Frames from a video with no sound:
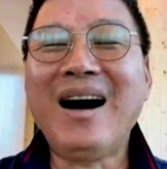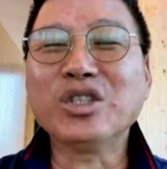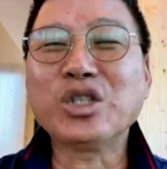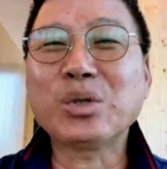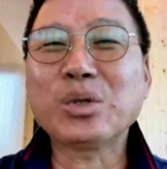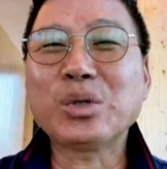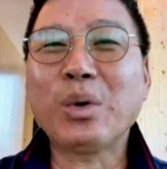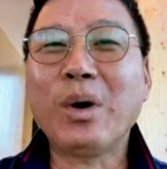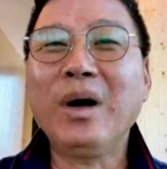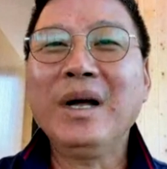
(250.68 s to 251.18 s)
哈。
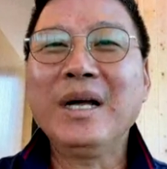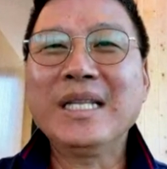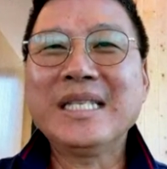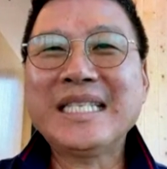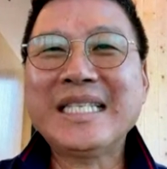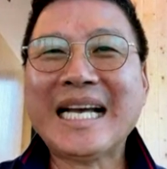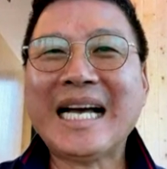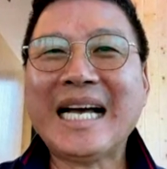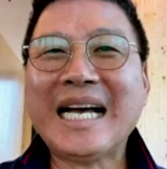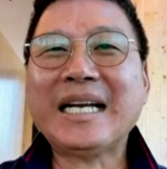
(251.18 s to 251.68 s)
就是说，
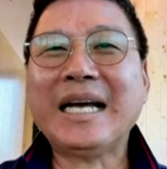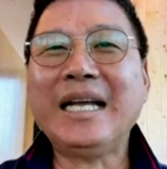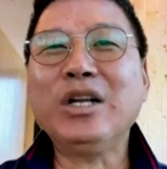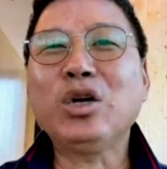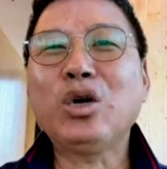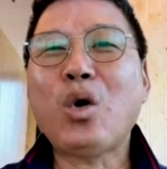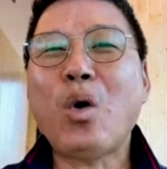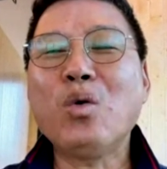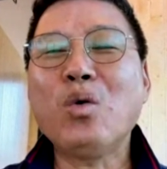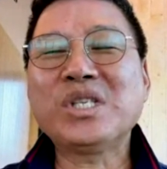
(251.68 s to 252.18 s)
这个
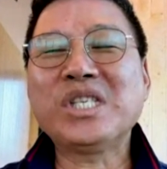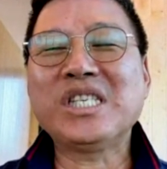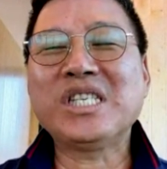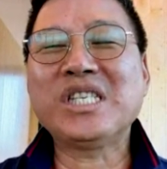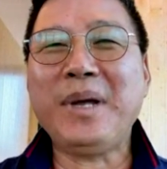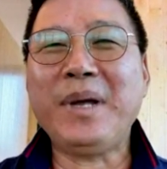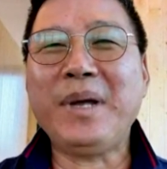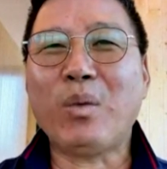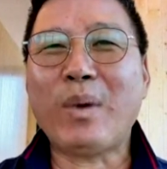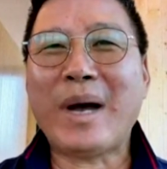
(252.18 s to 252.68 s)
跟公
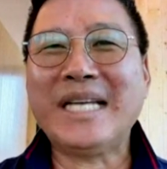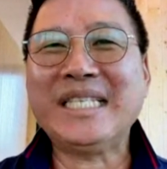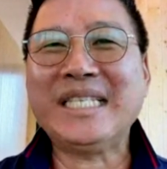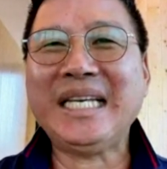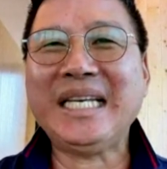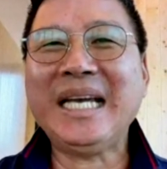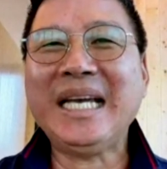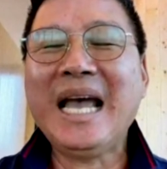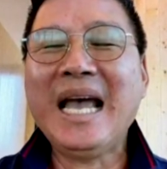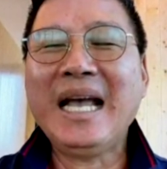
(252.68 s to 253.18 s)
司没有关
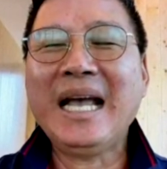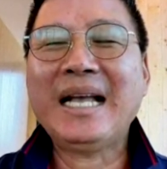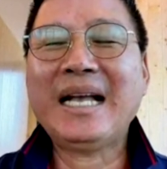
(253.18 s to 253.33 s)
系，